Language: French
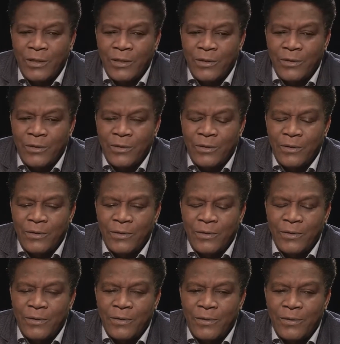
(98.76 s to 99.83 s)
euh,
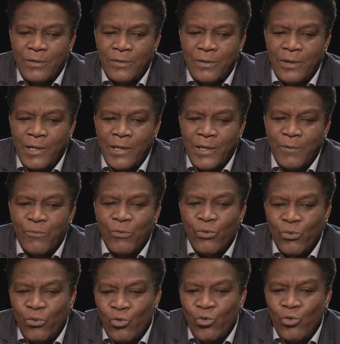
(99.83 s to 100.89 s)
avec mon
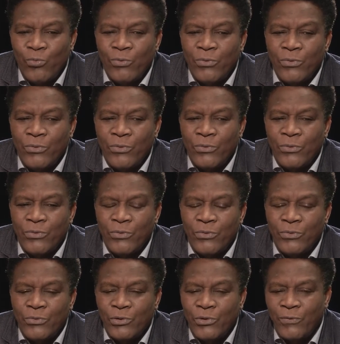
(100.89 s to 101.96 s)
groupe
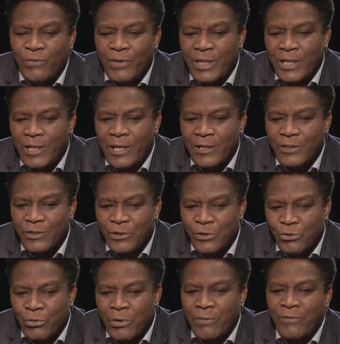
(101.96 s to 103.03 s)
où, je fais de la
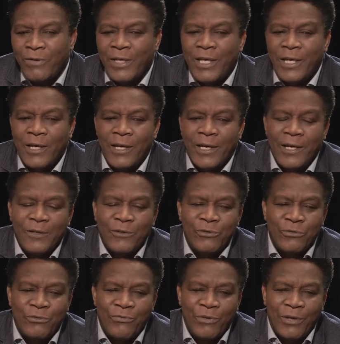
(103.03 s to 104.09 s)
chanson africaine,
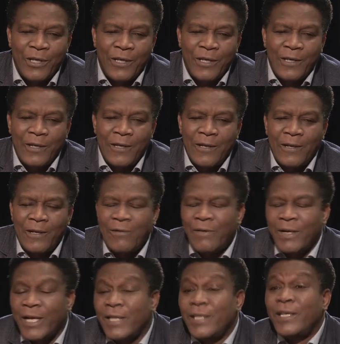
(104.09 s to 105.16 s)
je fais de la
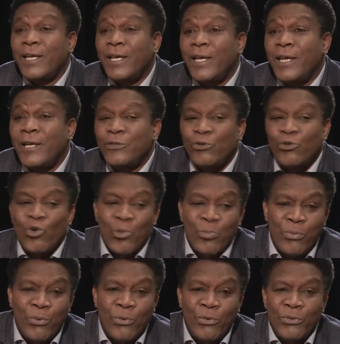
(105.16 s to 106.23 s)
variété, je
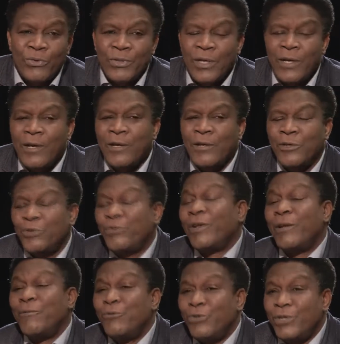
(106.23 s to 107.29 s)
compose, je fais de
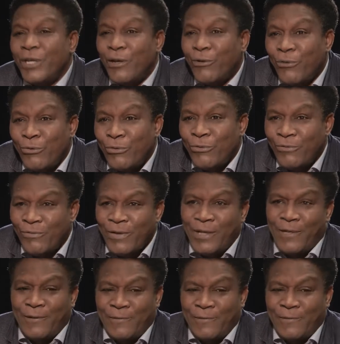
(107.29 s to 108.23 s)
la musique en gros. Voilà.